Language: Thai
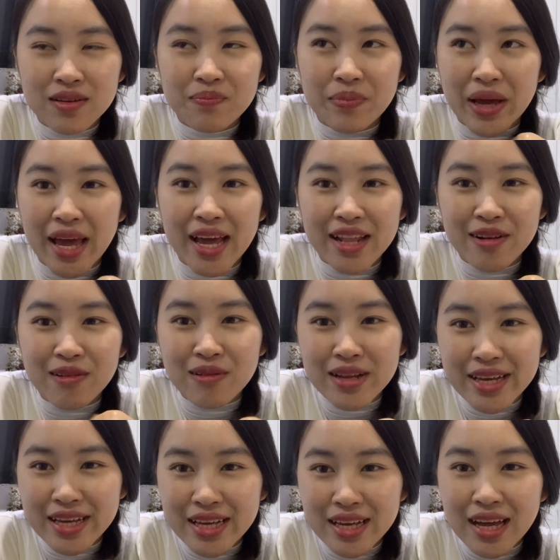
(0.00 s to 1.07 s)
ไปให้น้อง
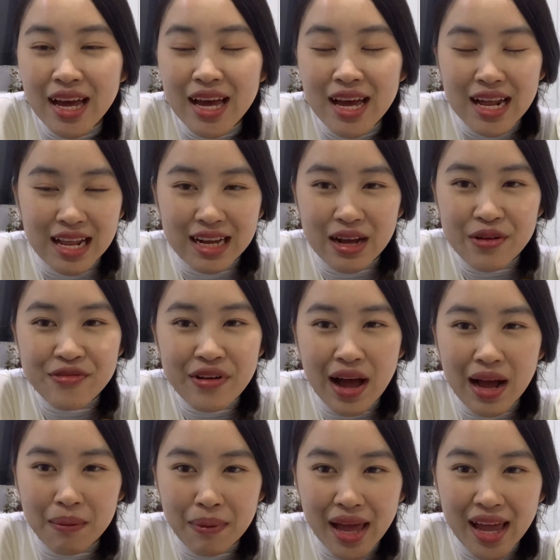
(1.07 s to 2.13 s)
ลีแล้วก็ฝา
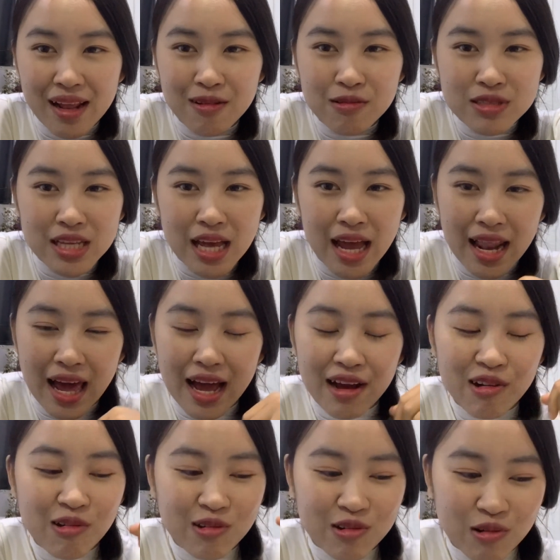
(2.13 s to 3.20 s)
กไปให้ลูกสายลา
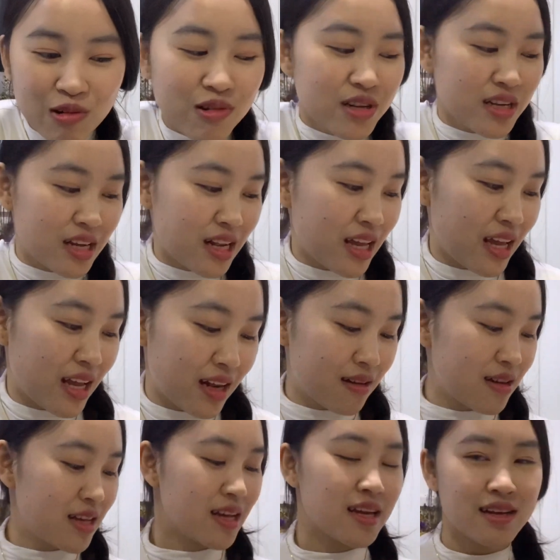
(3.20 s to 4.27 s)
ของน้องรดนั่นเองแล้ว
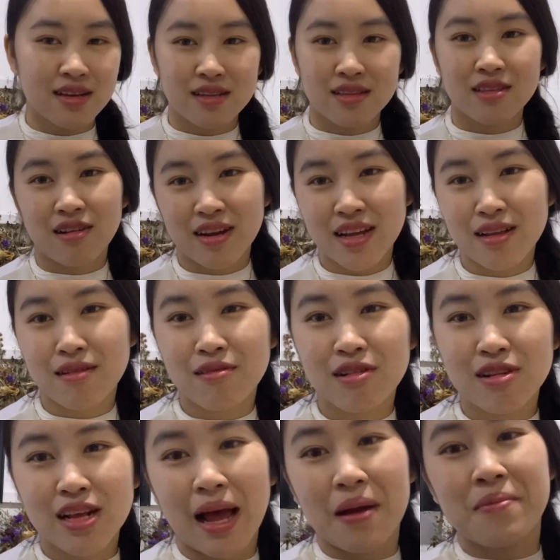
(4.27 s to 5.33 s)
นี่ ตอนนี้น้องร
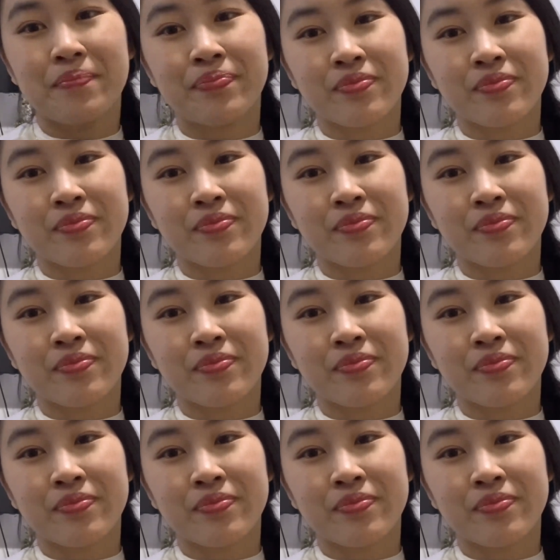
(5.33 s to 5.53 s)
ดกะ